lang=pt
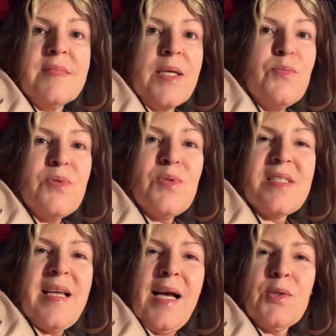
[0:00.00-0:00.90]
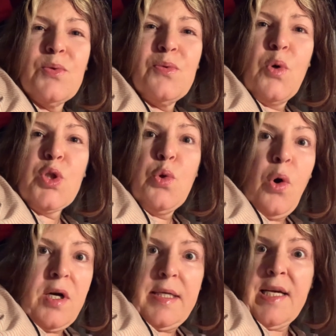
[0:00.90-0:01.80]
têm um certo
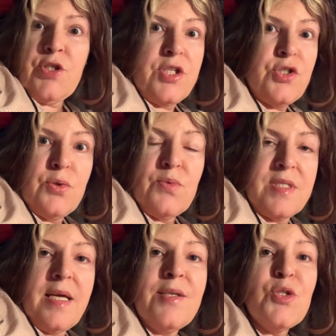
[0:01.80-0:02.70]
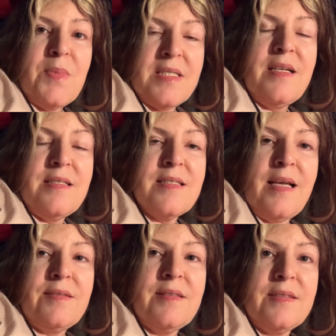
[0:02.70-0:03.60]
odor que a gente não sente, mas eles
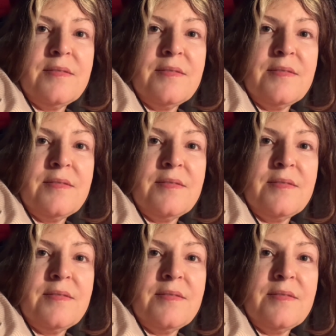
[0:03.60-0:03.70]
sentem.